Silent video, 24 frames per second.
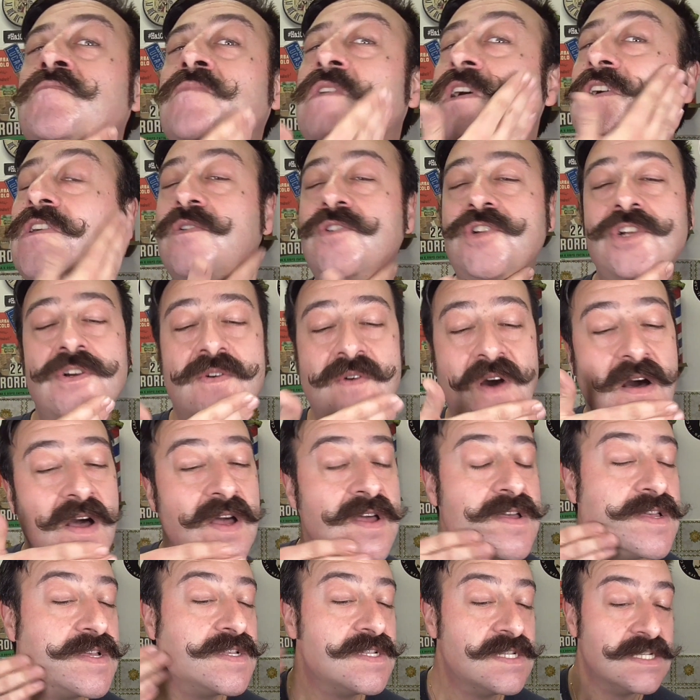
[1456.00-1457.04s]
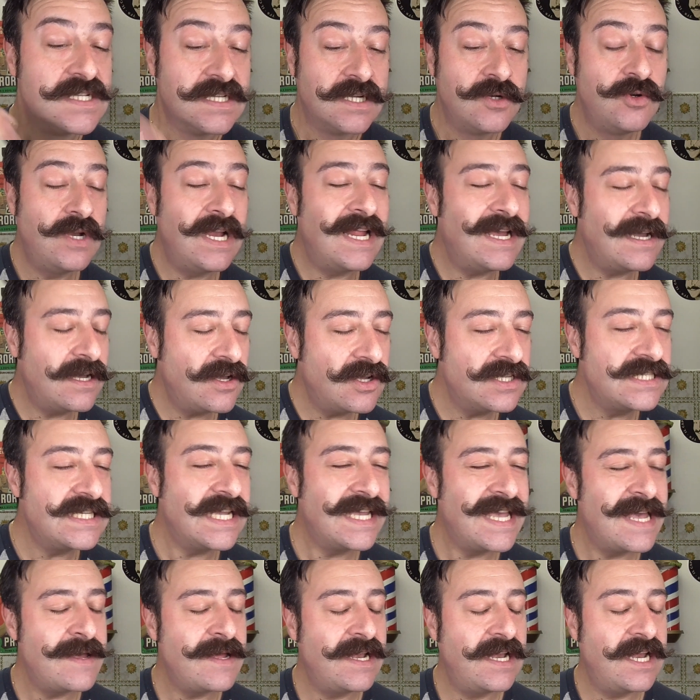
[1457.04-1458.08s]
Eccoci qua. La
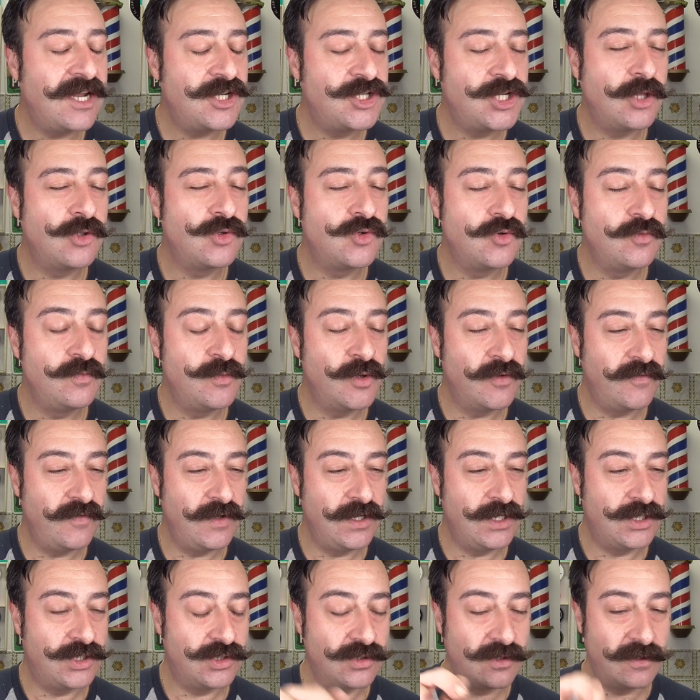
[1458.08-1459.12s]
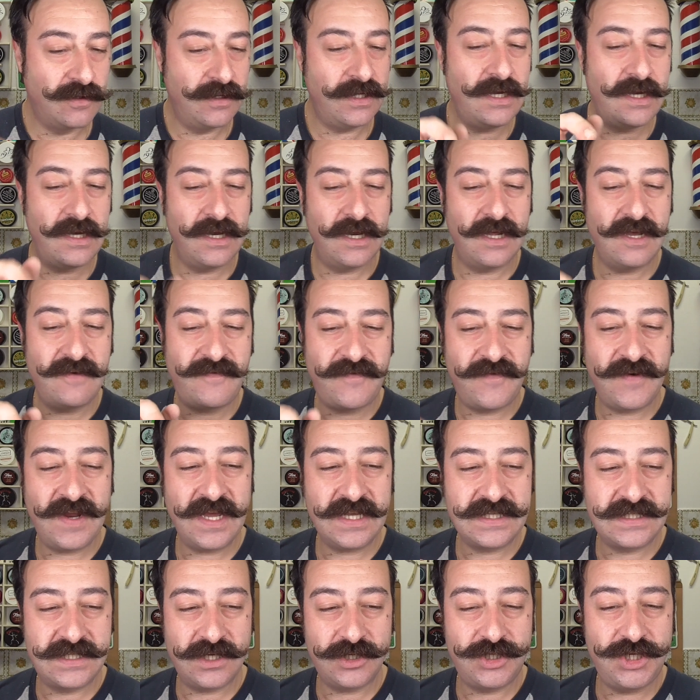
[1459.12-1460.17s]
cosa che ha lasciato sul mio viso il
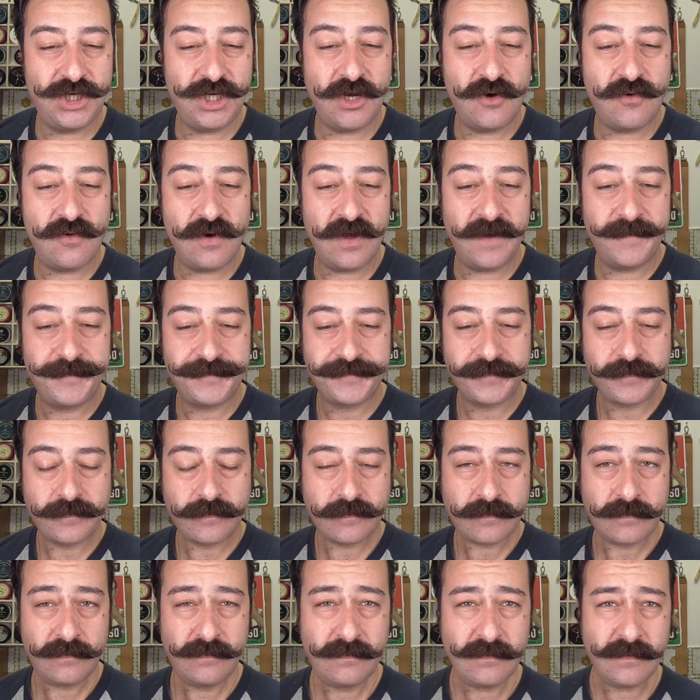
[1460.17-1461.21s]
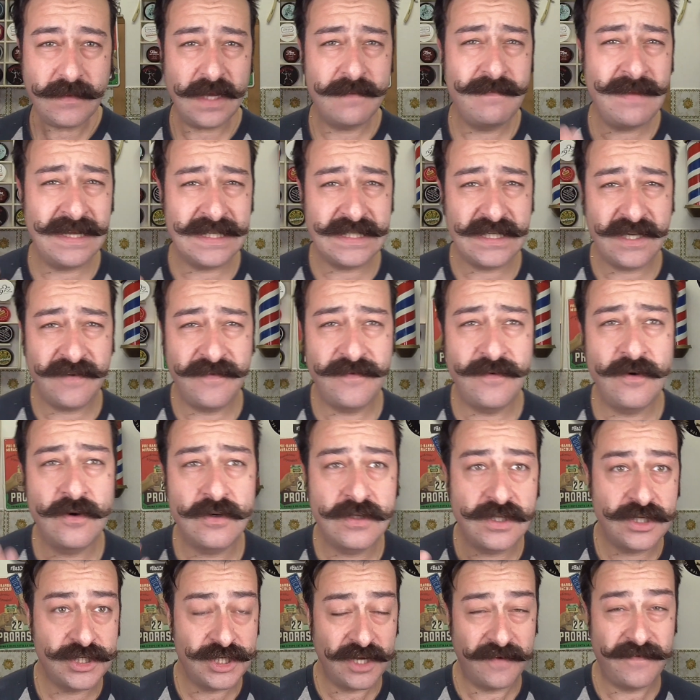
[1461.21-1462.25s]
Flex 5, mazza è
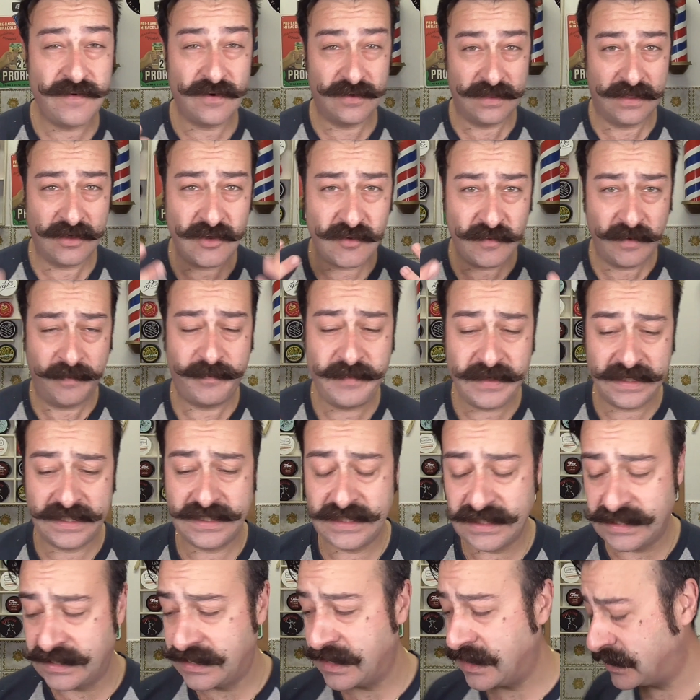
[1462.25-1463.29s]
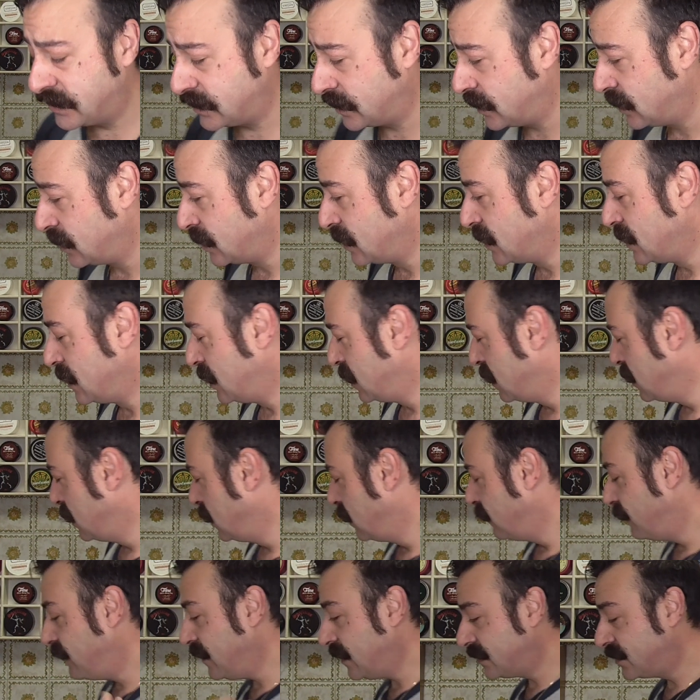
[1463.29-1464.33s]
forte, cioè è forte come persistenza.
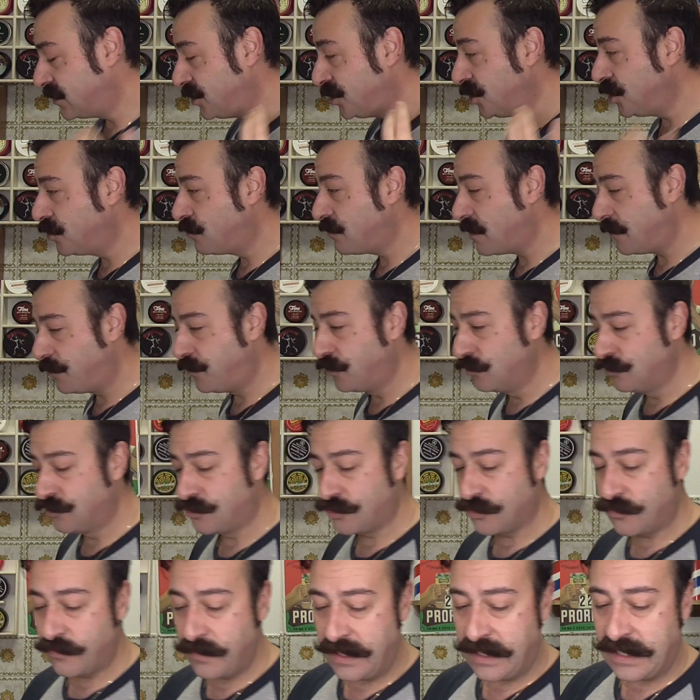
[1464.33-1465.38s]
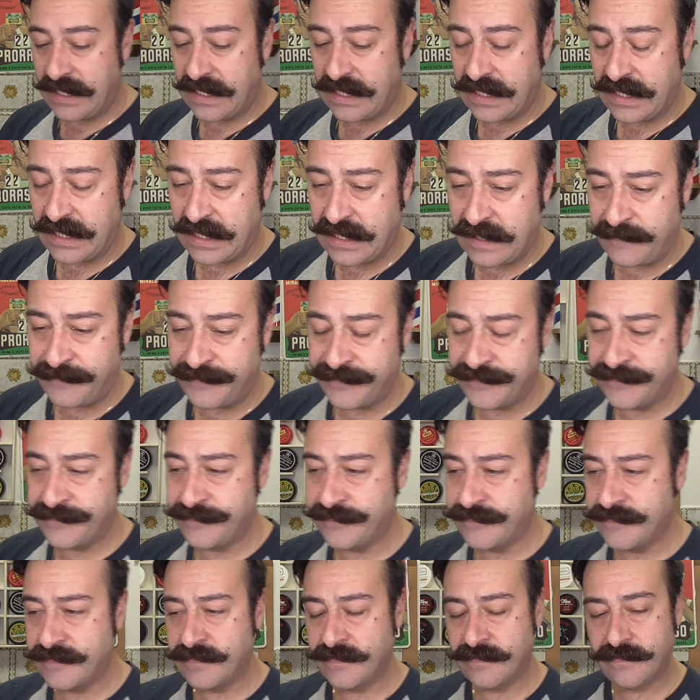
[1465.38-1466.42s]
Flex 5 è appunto quella,
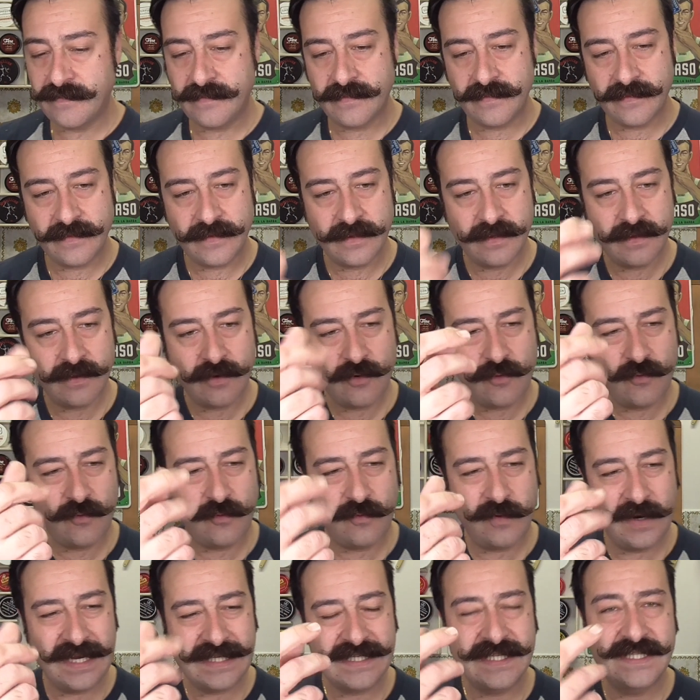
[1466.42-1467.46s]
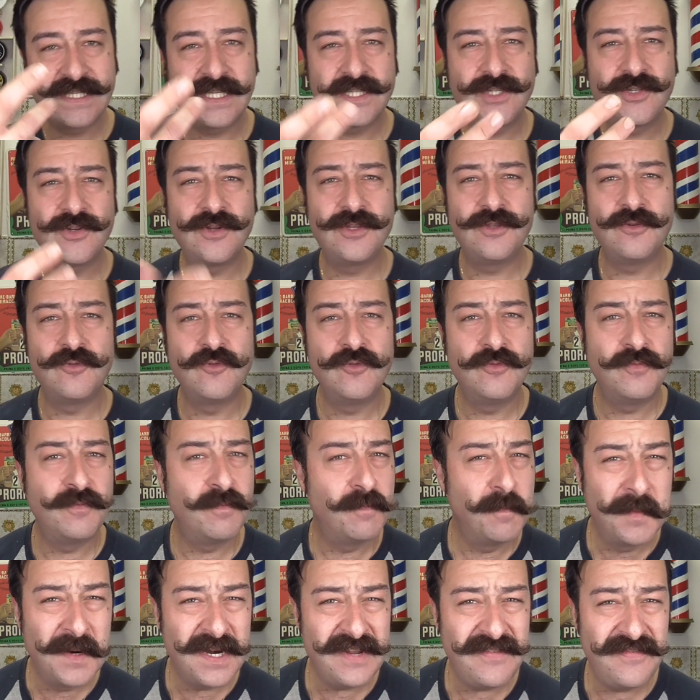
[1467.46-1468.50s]
mm, quella sensazione di
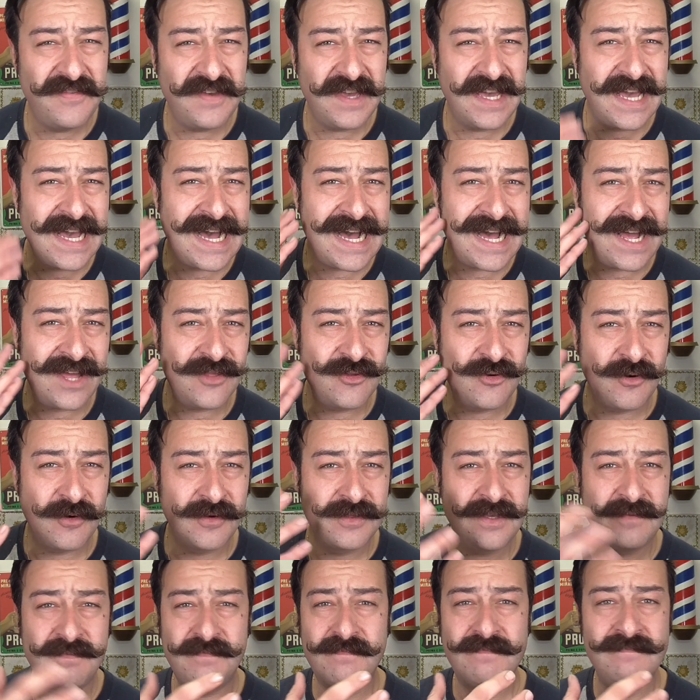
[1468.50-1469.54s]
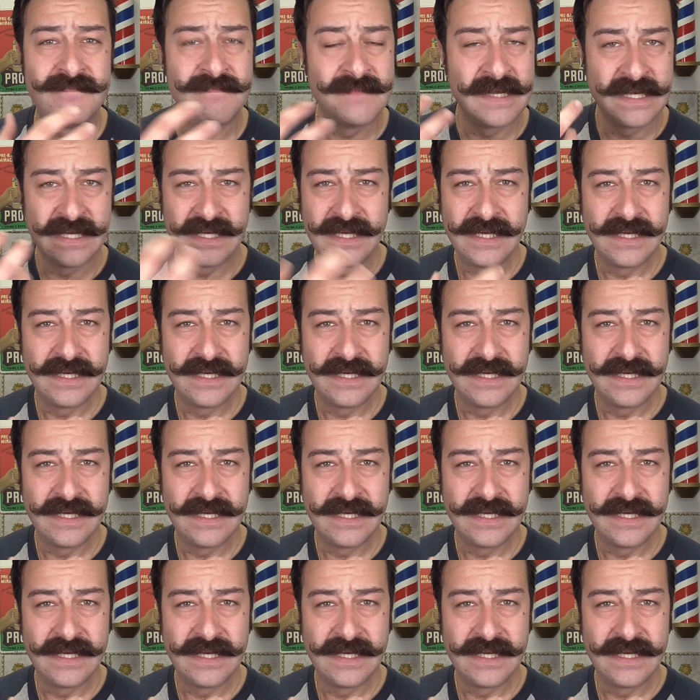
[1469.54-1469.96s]
lubrificato, di